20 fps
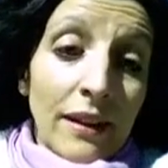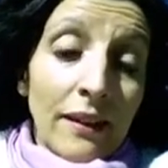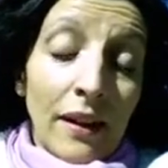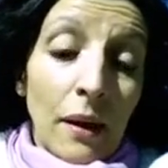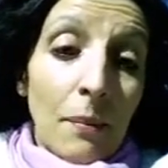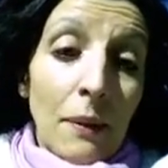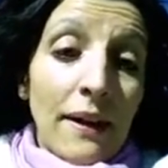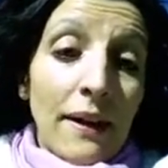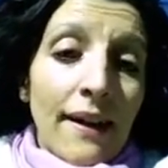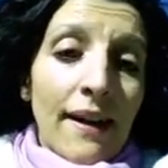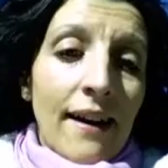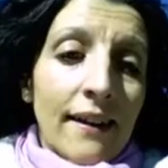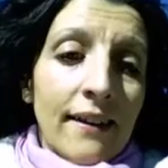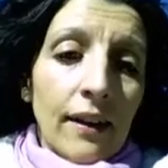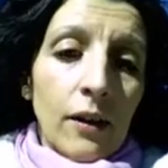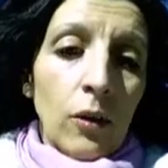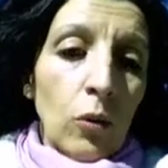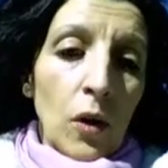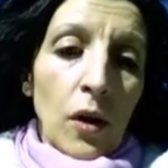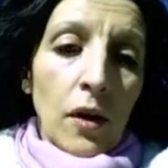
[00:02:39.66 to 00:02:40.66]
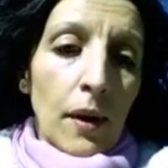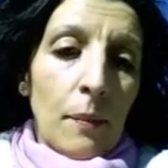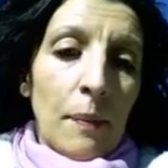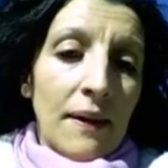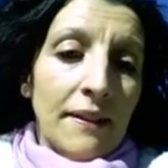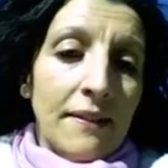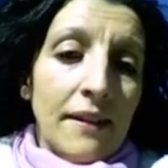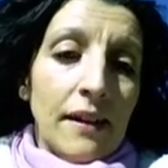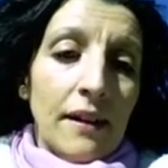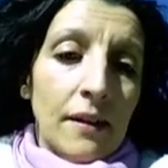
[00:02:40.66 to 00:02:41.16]
de baracche in cui ha
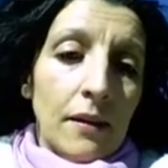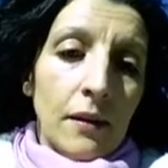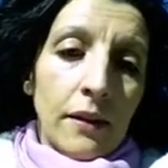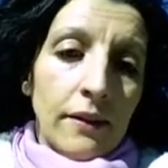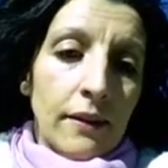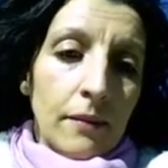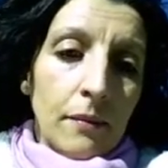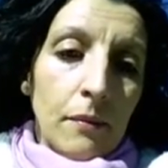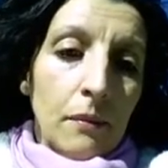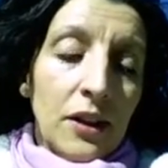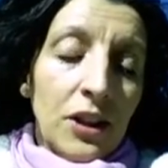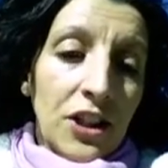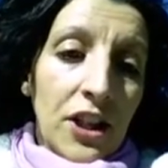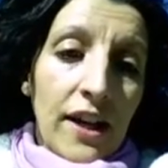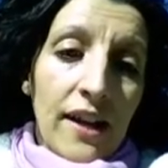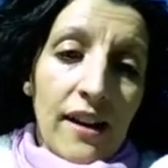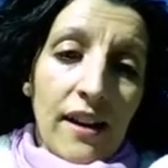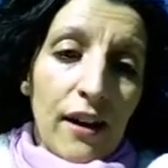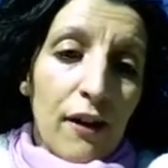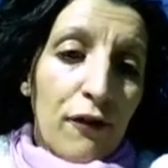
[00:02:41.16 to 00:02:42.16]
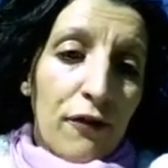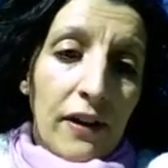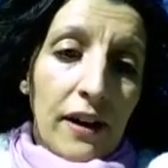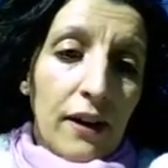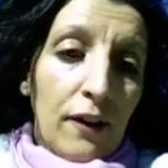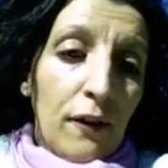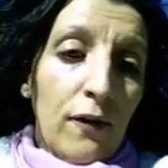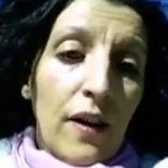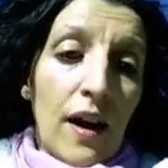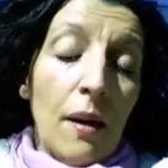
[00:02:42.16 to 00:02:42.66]
patito miserie,
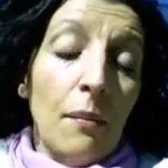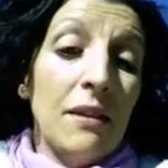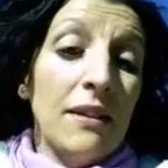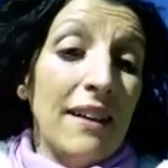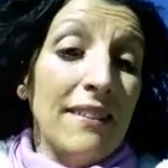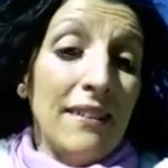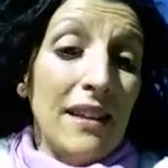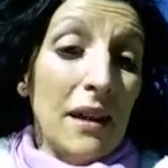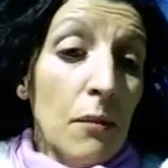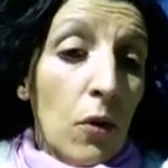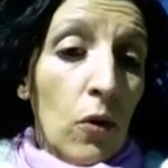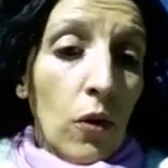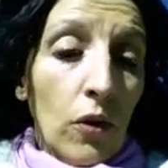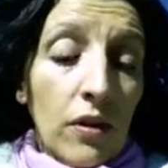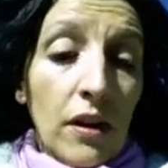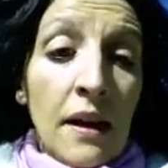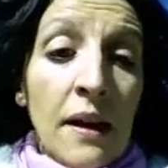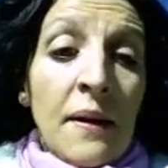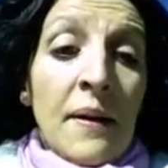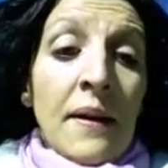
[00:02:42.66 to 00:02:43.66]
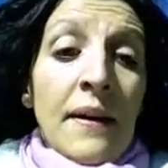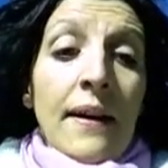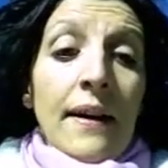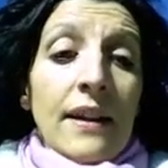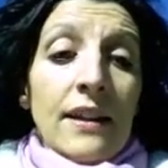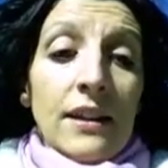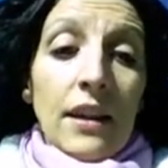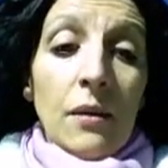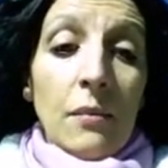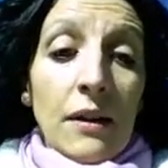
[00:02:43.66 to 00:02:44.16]
freddo, fame, tanti è morti,
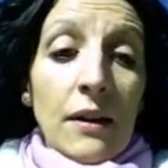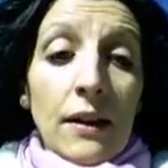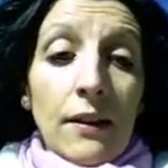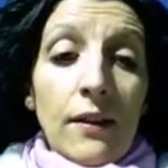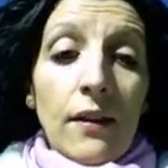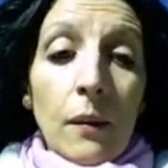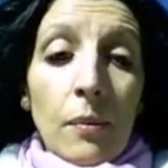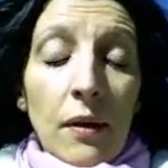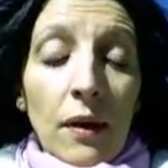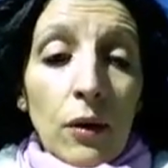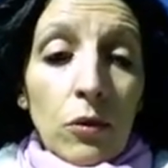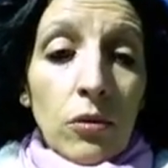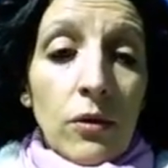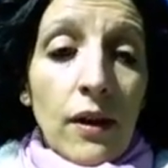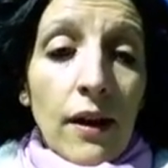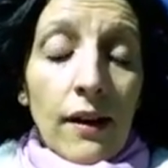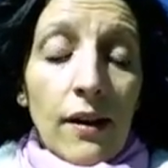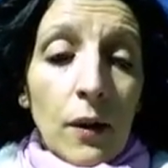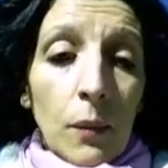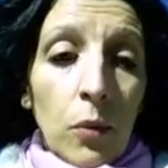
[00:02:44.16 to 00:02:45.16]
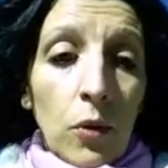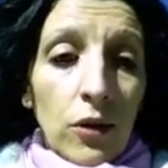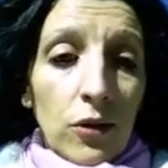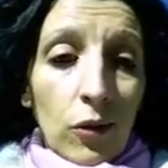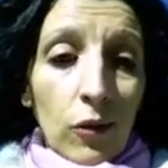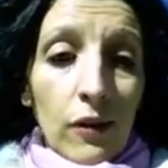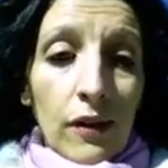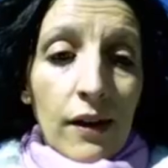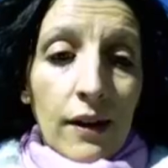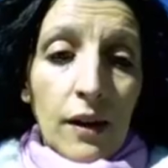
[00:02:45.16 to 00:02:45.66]
e stai mandati via per alcuni anni e poi
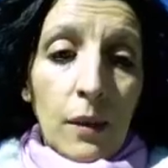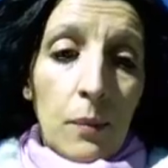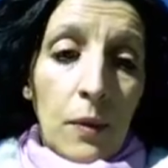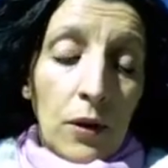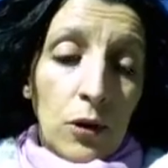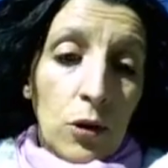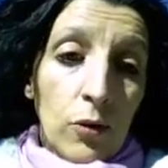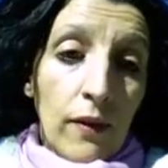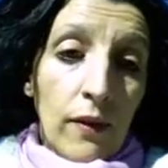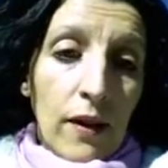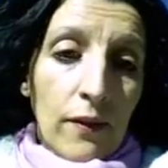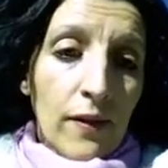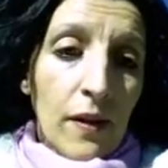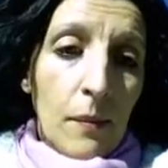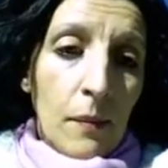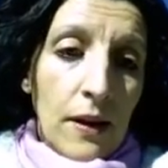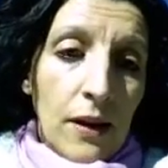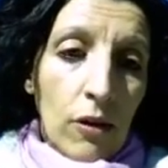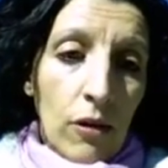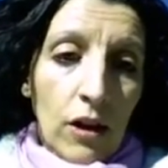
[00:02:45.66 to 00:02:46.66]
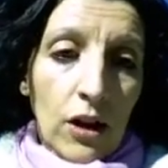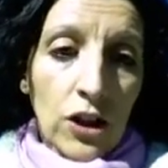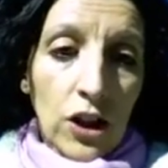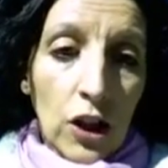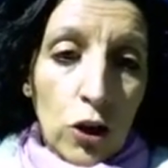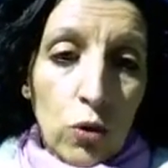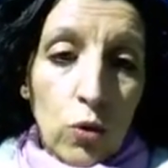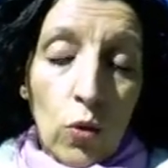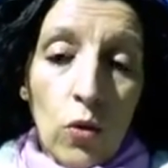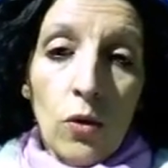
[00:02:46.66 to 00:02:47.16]
tornati per trovare Vermiglio raso
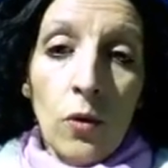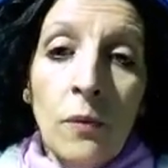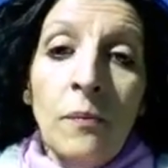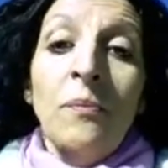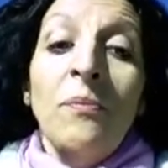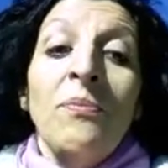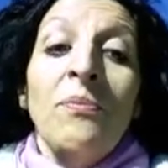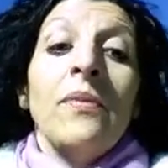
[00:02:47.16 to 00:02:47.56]
al suolo.